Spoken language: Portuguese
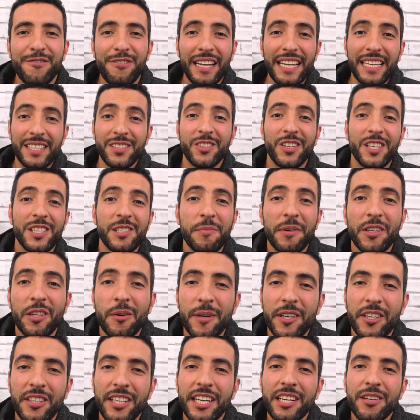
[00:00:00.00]
Fala sócio, meu
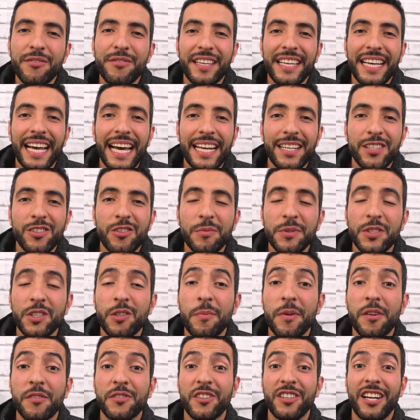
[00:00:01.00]
nome é Rodrigo Vicário, sou músico
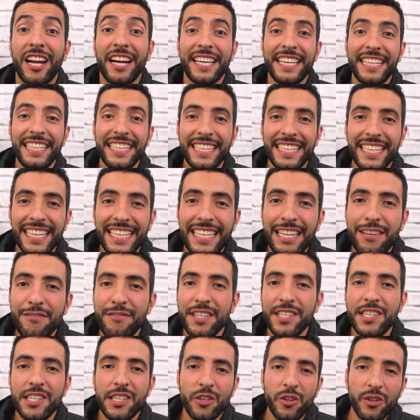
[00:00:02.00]
profissional aqui na Irlanda,
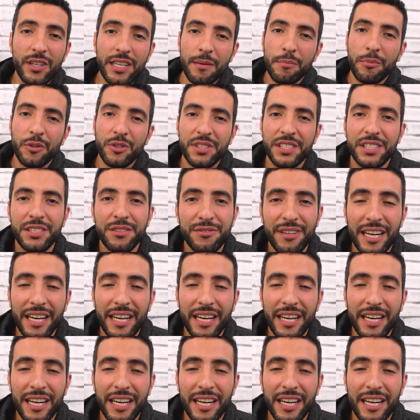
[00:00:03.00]
investidor na Bolsa de